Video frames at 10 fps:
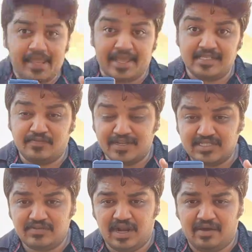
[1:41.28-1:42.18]
ஓகே கைஸ்
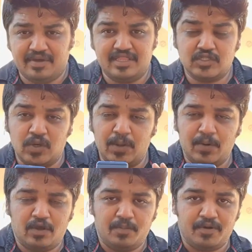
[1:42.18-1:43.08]
ஃபஸ்ட்டு நான் வந்து சொல்லிக்
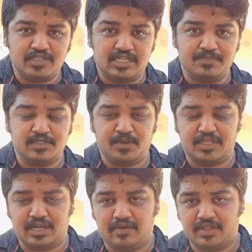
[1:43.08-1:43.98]
கொடுக்க போகிற ஸ்டெப்ஸ்
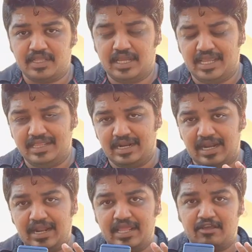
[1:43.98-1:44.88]
பார்த்தீங்கன்னா வந்து இது
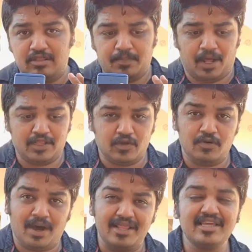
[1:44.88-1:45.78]
நல்லா நீங்கள் வந்து
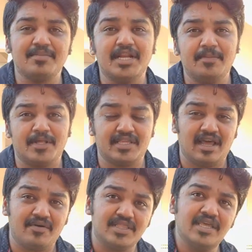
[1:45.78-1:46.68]
பார்த்துக்கணும் அதுக்கு முன்னாடி
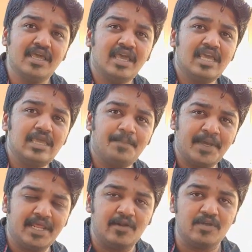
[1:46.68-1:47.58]
பார்த்தீங்கன்னா வந்து
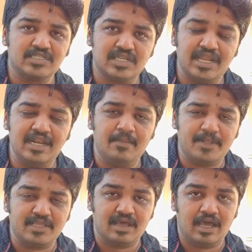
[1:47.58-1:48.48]
இப்போ என்னோடய ஸ்க்ரீனில்
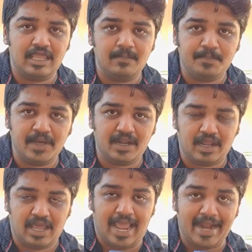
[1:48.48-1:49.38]
பார்த்தீங்கன்னா இப்போ
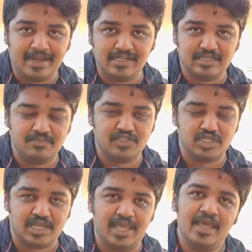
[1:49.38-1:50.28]
நான் ஏர்டெல் சிம்
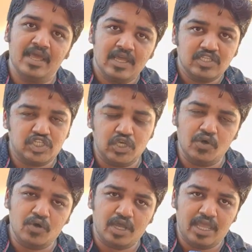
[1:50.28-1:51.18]
வச்சுருக்கேன்
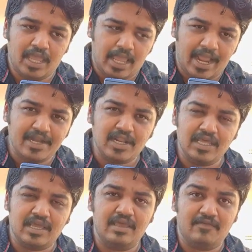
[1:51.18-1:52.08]
ஜியோவுக்கு
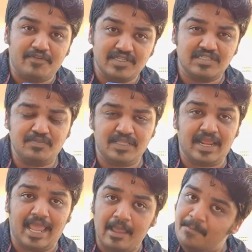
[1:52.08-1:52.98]
ஏர்டெலுக்கு ஃபஸ்ட்டு
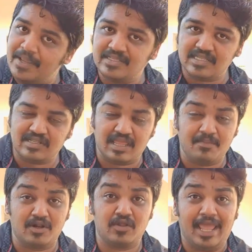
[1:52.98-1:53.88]
பார்த்தீங்கன்னா ஏபிஎன்
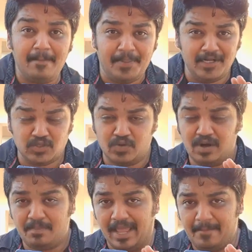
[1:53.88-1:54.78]
சிட்டிங் மட்டும் ஏபிஎன்
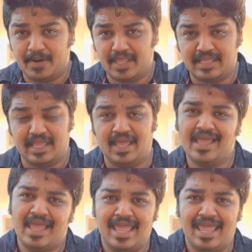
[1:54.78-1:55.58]
சொன்னோட பயப்படாதீங்க